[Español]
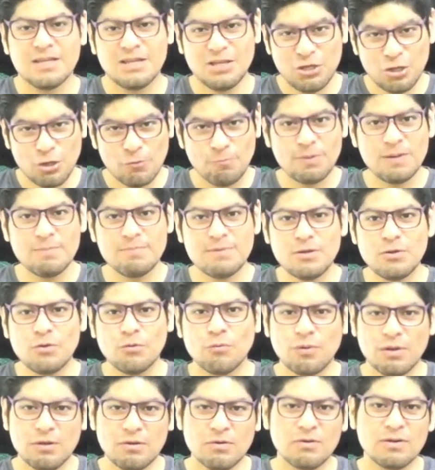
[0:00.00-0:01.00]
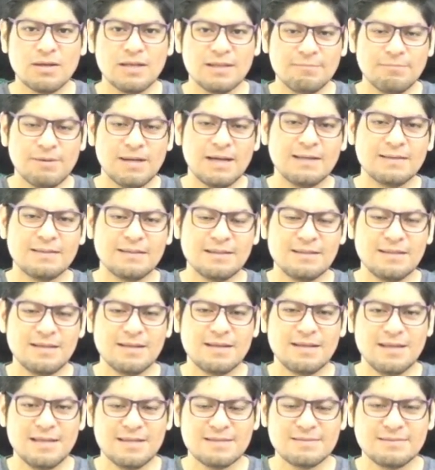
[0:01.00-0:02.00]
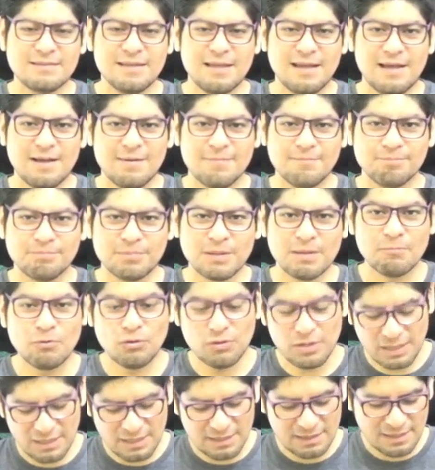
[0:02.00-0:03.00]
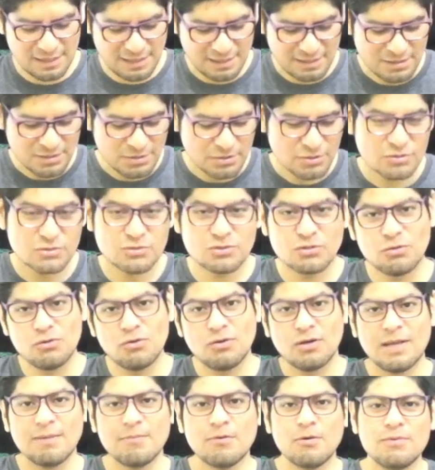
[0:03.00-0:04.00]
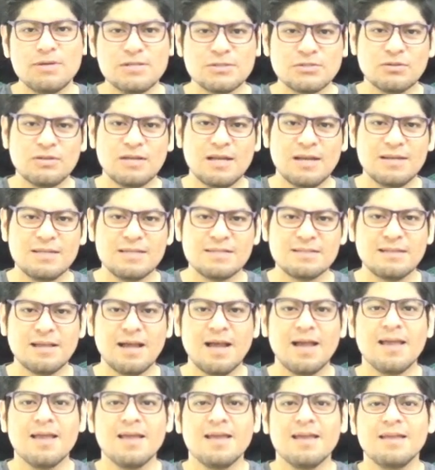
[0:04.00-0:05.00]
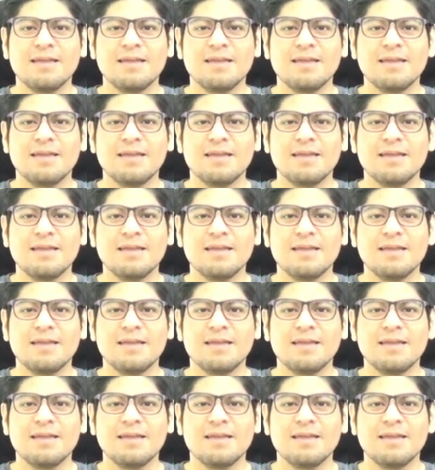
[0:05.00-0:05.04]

Y los primeros juegos que van a tener esta modalidad son los que hemos visto en la lista.